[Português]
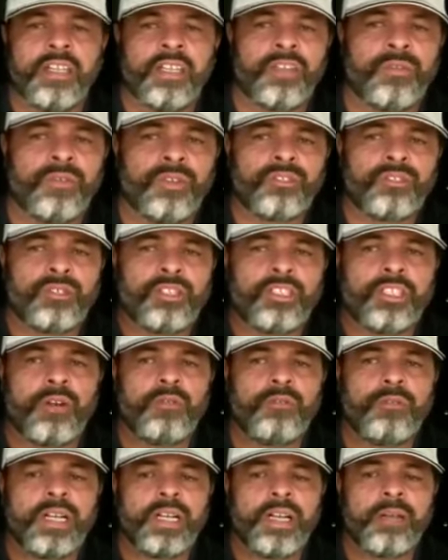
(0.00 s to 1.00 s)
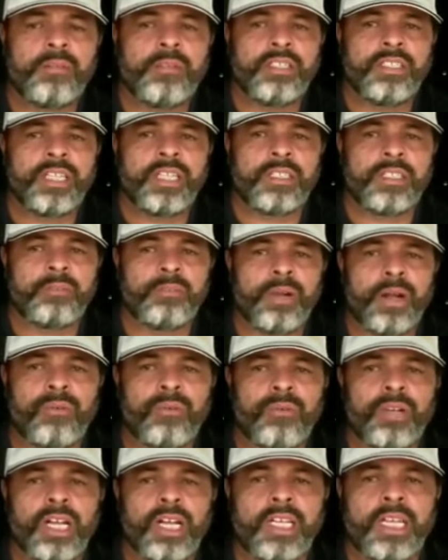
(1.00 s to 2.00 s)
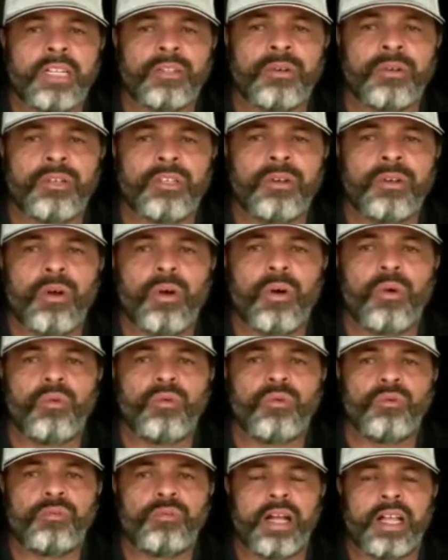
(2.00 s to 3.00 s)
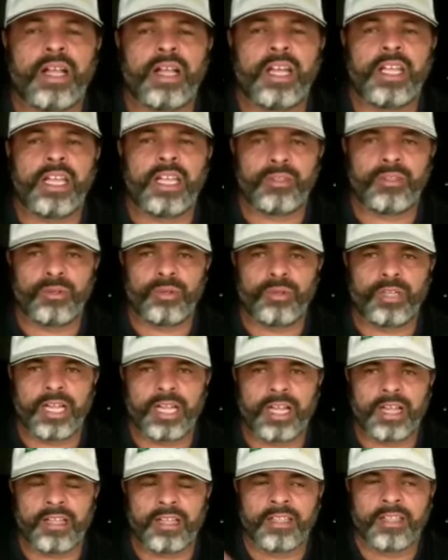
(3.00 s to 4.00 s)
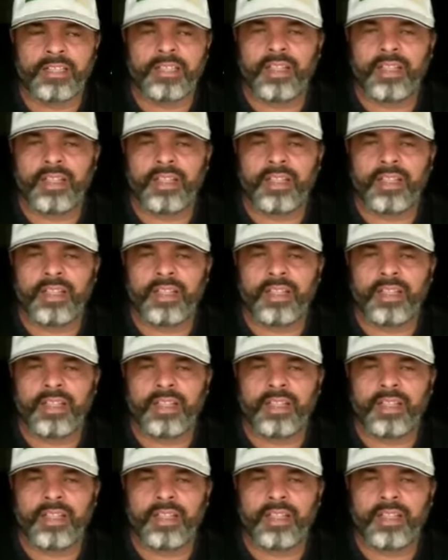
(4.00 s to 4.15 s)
e vou sortear uma camiseta para um ganhador ou uma ganhadora.